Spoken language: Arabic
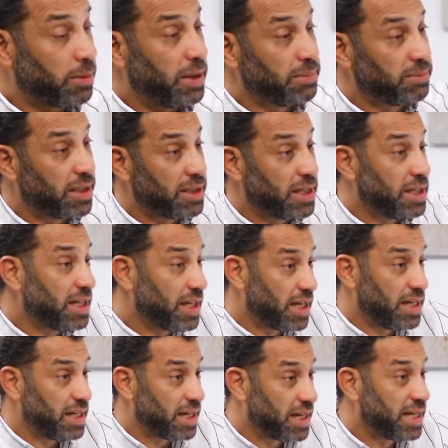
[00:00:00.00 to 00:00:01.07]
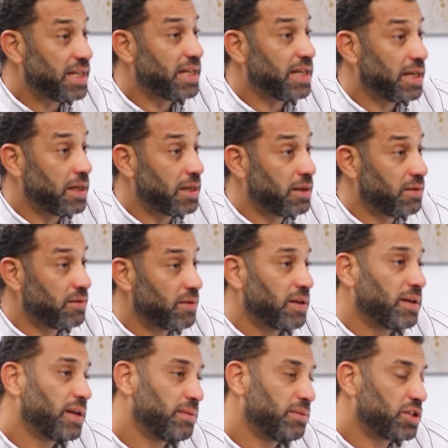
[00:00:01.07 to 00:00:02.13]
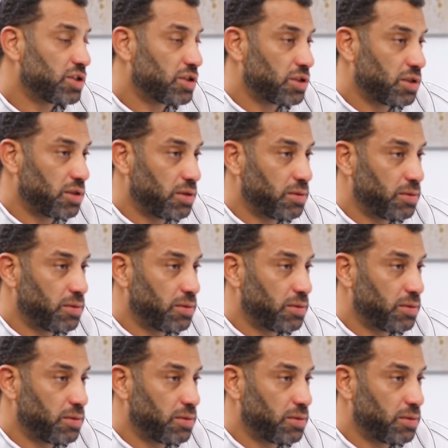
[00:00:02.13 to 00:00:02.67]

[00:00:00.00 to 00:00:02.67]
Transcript: الطبيعيه بتاعتنا دي غاليه جدا آه، يعني مش